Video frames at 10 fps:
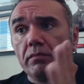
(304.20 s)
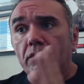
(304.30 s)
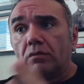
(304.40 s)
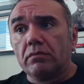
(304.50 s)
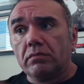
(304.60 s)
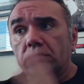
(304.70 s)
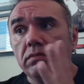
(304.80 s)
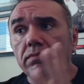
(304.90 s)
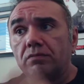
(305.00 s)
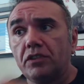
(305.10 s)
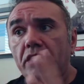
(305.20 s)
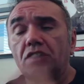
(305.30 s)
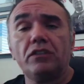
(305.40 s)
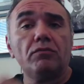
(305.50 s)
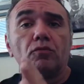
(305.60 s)
meu dia a
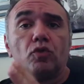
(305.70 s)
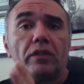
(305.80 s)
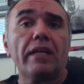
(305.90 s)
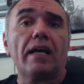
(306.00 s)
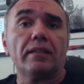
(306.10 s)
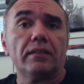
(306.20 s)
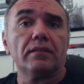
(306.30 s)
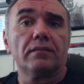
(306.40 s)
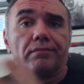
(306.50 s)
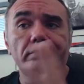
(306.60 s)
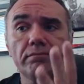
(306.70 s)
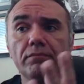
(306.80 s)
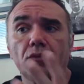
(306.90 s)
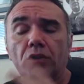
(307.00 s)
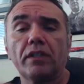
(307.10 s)
dia não mudou nada,
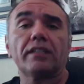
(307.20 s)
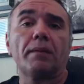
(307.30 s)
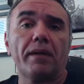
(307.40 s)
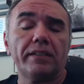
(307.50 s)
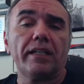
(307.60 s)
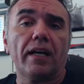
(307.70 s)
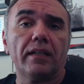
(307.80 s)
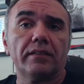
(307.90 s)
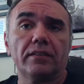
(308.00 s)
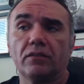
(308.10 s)
porque eu já trabalho de casa.